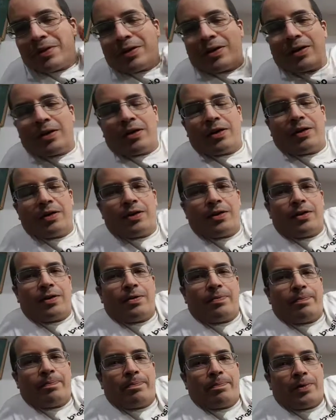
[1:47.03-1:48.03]
uh,
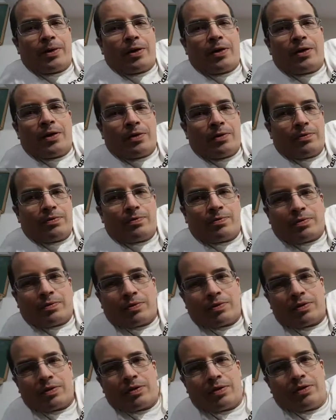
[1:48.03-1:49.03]
ah, para
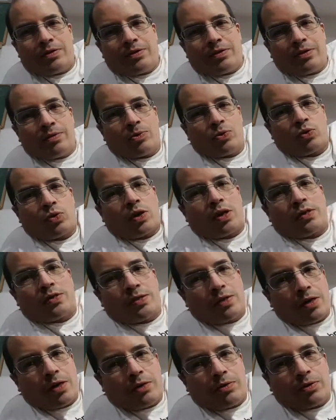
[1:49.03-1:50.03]
em cima do
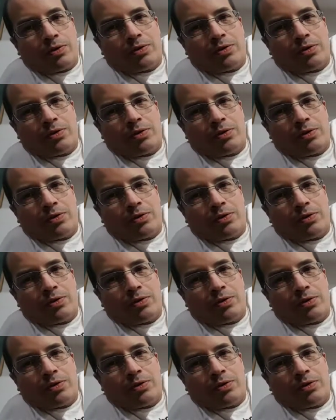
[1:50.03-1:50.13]
castelo,